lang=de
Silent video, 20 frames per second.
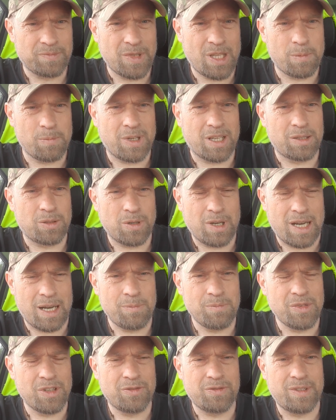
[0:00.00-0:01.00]
die wir da
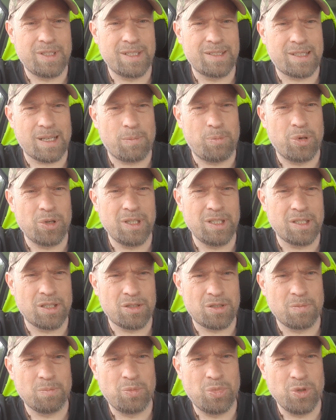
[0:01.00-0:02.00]
haben, auf dieser
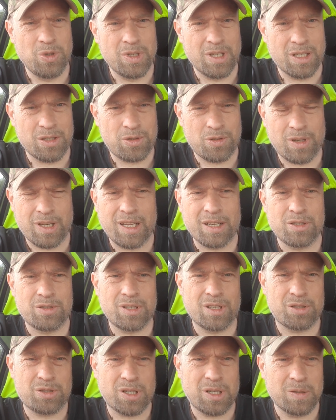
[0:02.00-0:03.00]
politischen Bühne schon längst
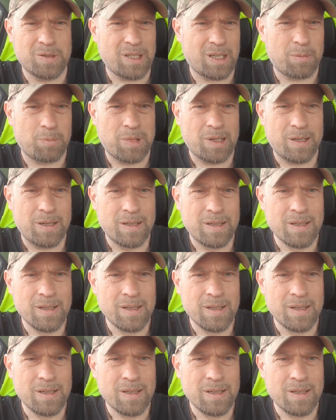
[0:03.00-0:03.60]
durchschaut habe.